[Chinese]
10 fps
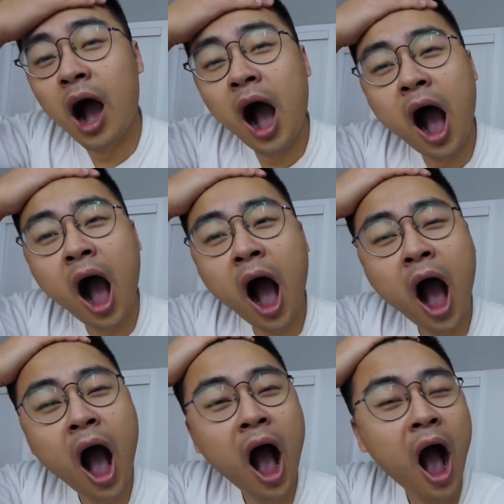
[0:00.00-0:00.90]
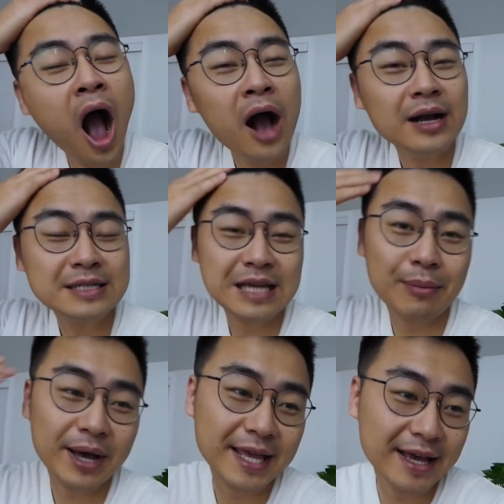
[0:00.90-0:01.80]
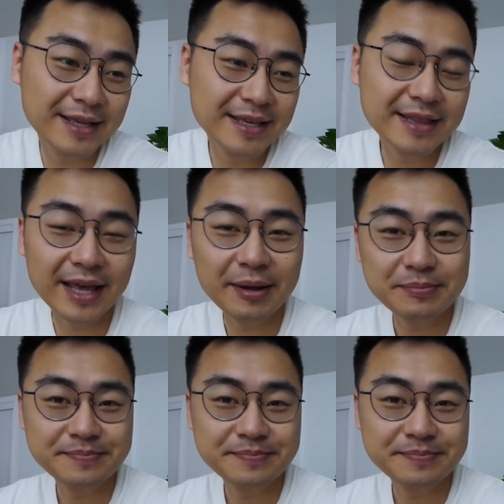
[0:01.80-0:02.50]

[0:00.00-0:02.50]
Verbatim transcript: 啊，下半夜一点，